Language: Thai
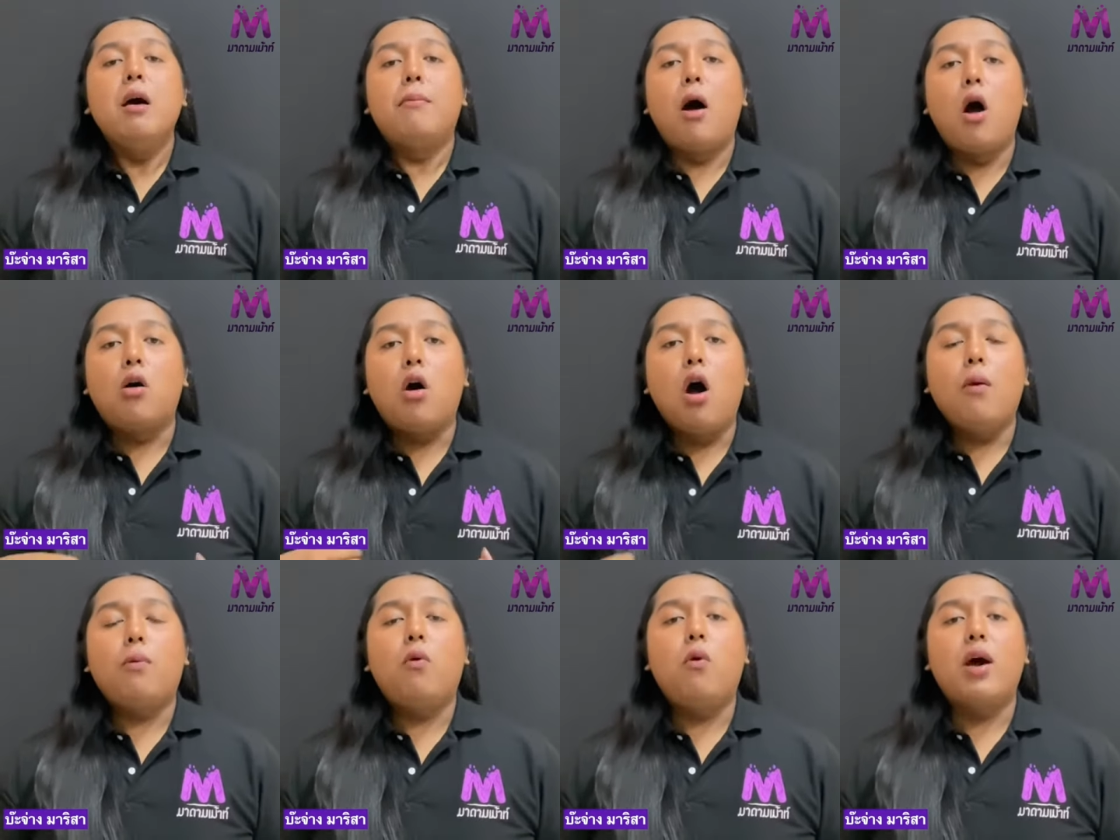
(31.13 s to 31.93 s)
พอค
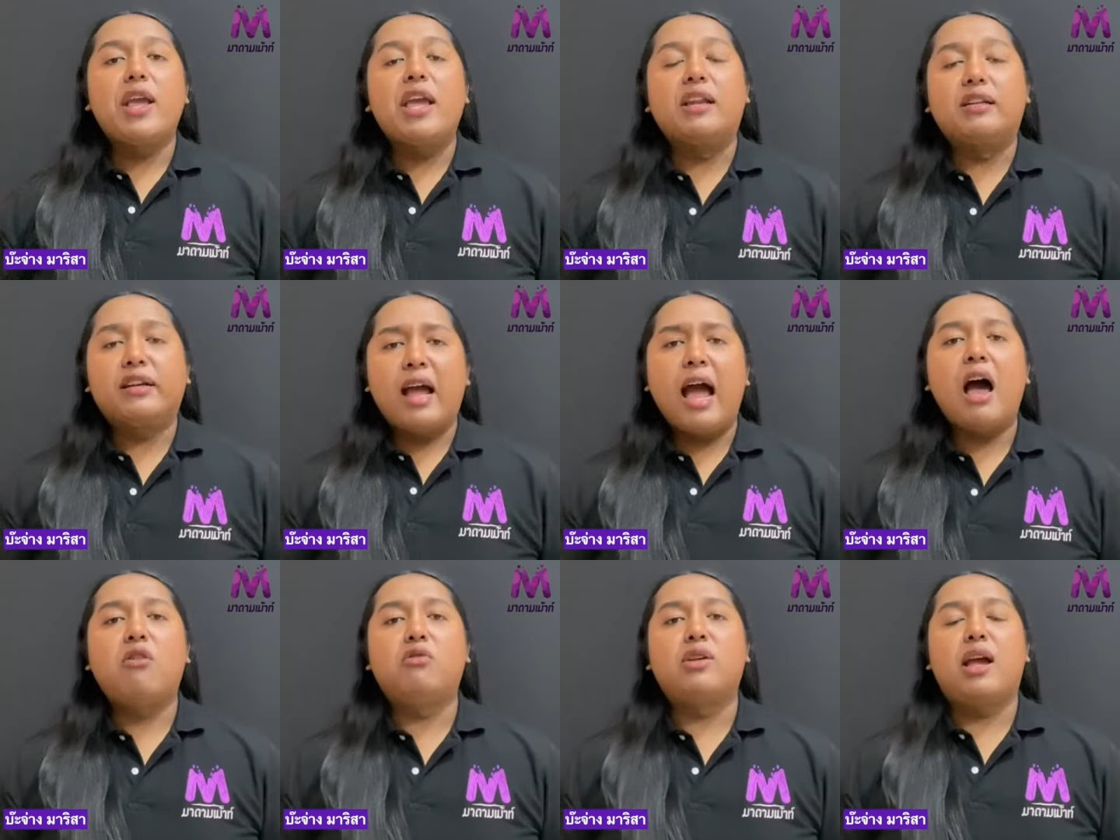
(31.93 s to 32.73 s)
รอบครัวเห็น
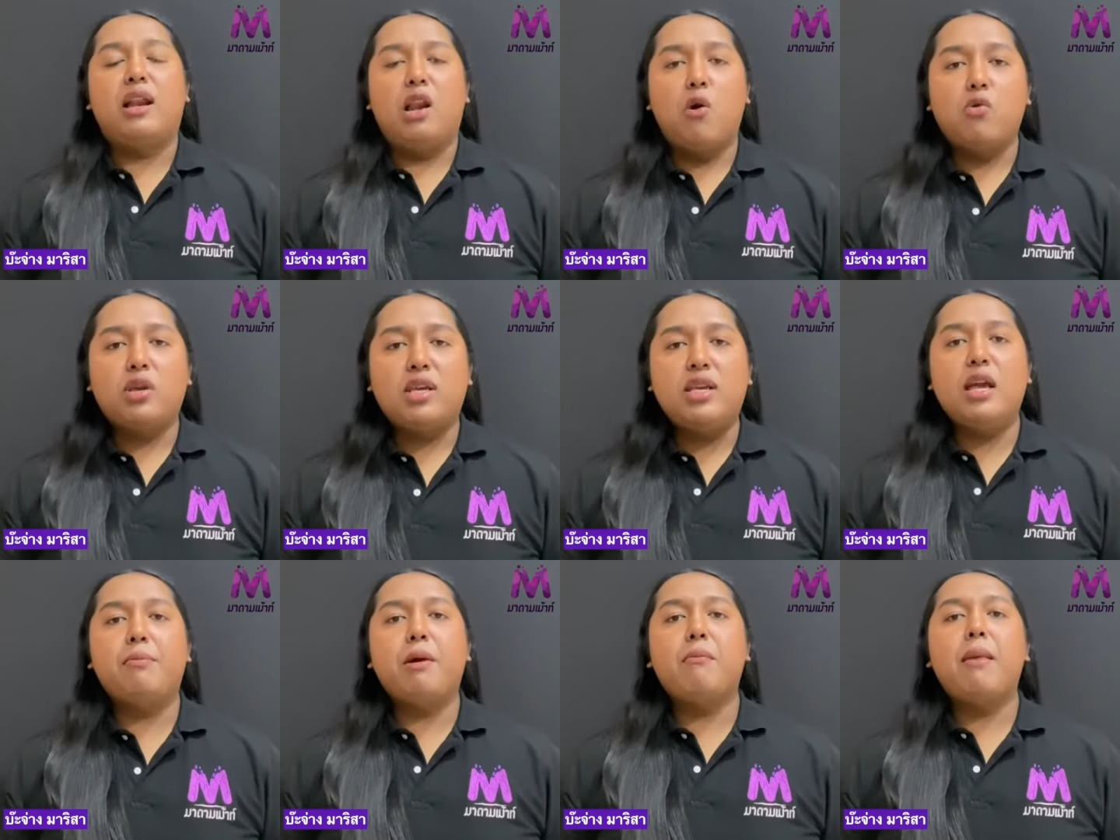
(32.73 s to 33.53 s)
ข่าวเนี่ยเราเค
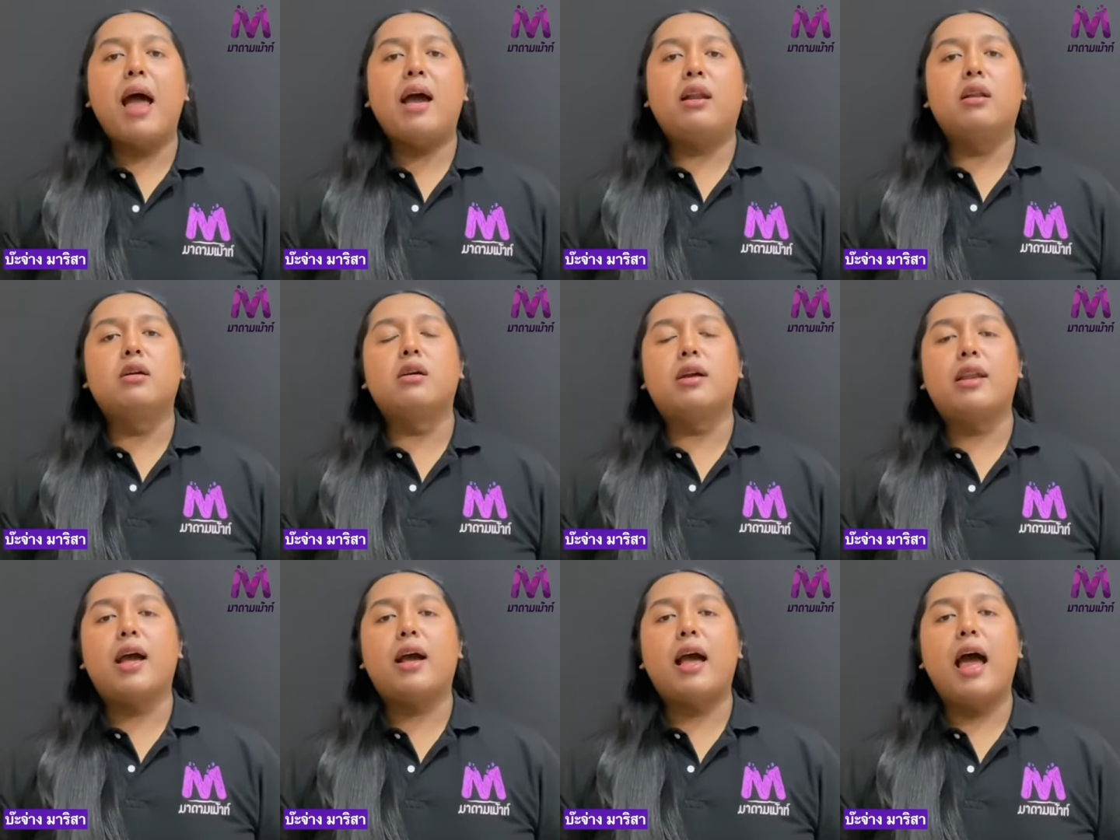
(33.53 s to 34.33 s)
รียดมากๆเลย
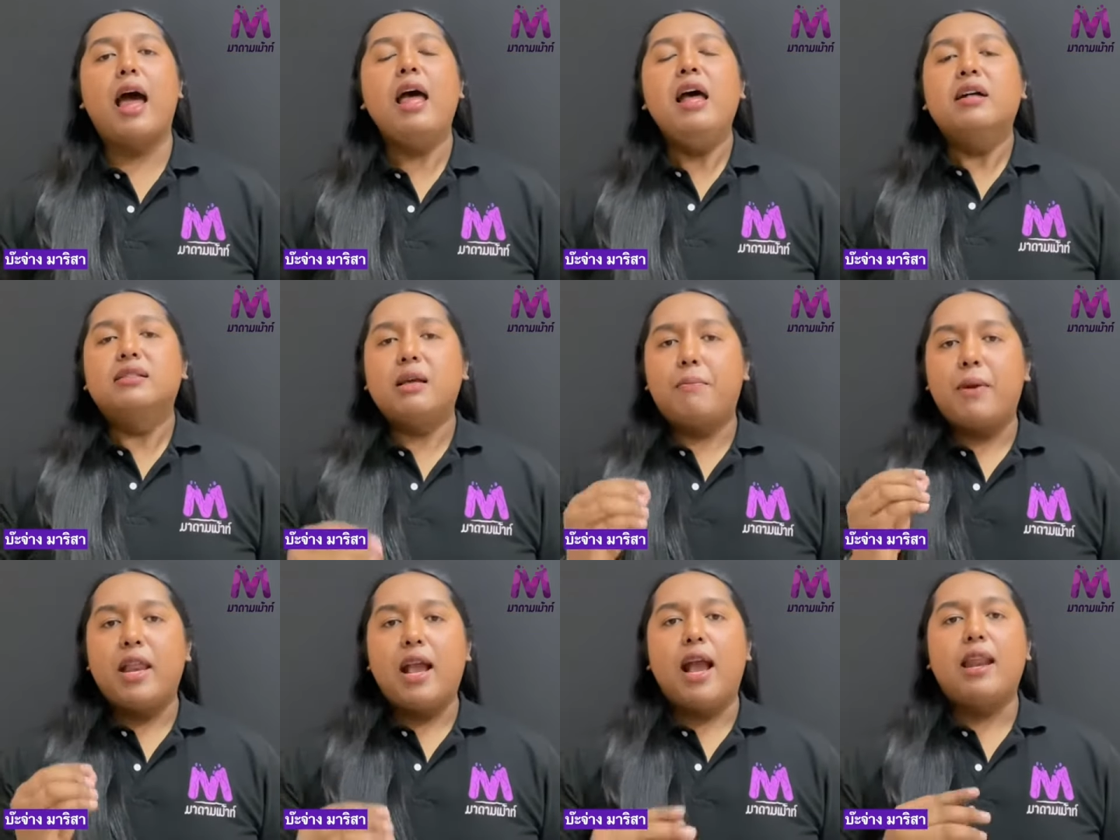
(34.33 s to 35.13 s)
นะคะจะ
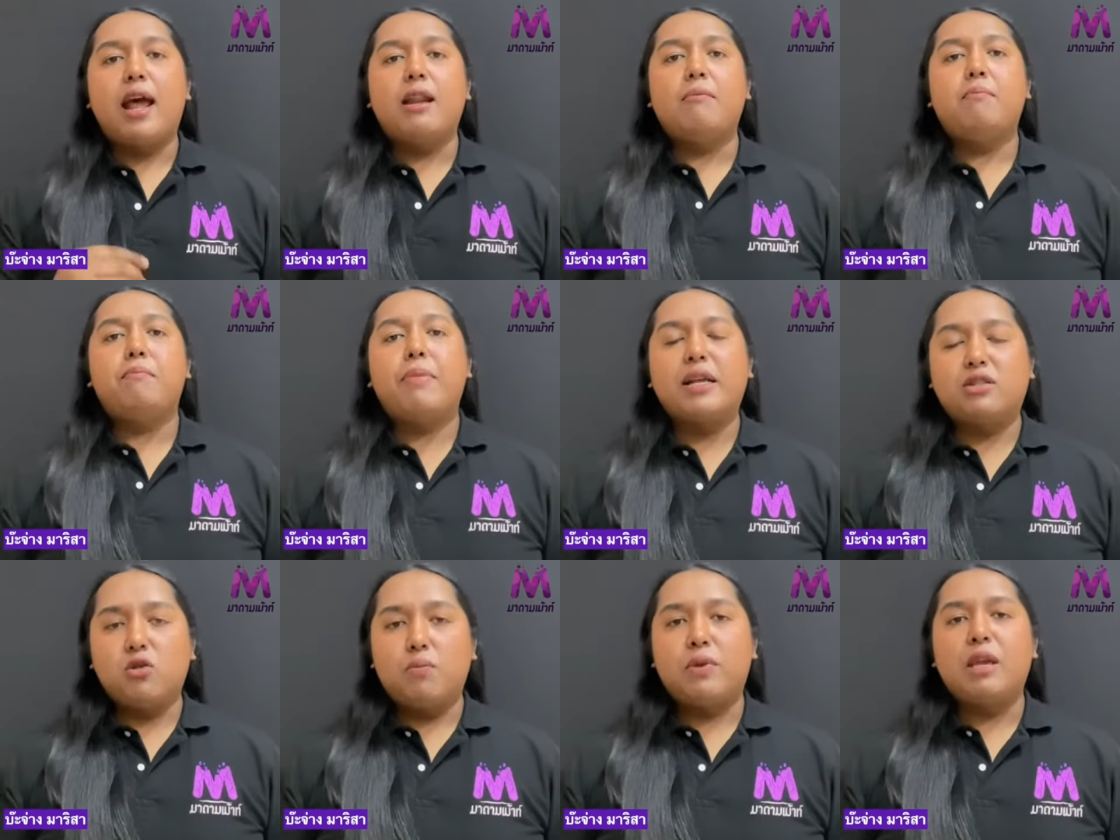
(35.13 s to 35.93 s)
เป็นยังไงนั้นไป
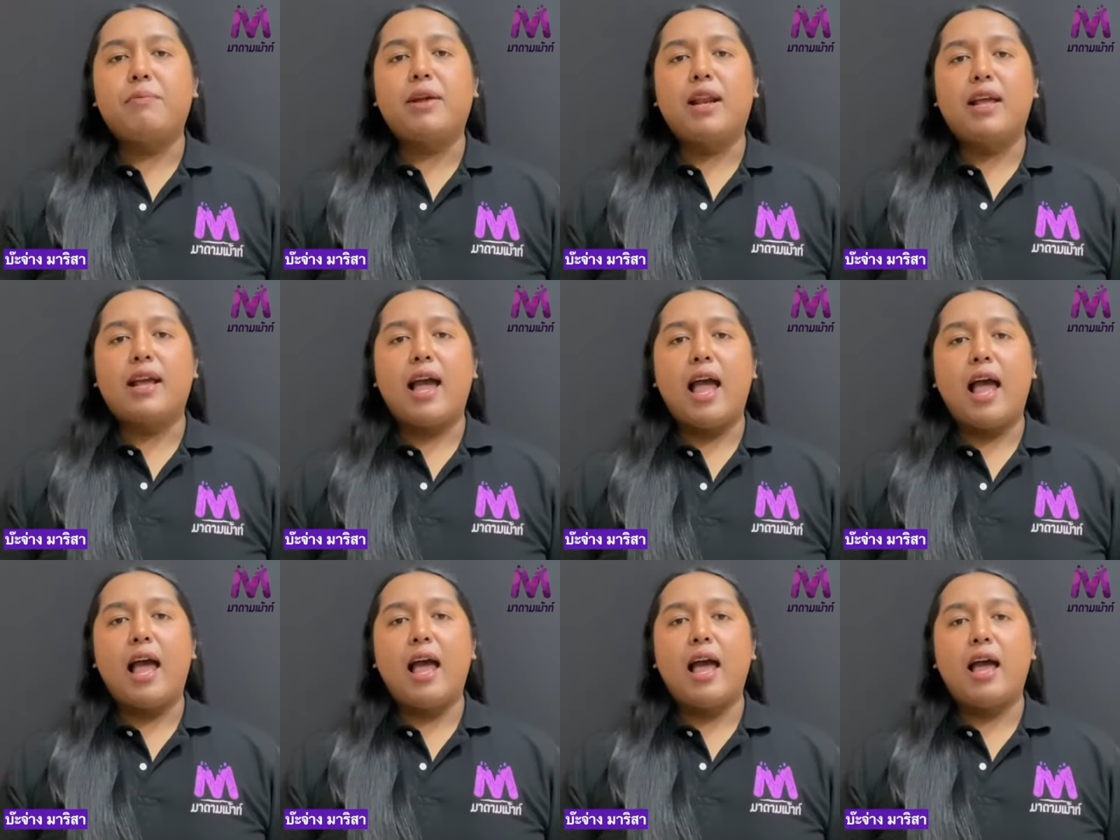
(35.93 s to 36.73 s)
ชมคลิปกันเลยค่ะ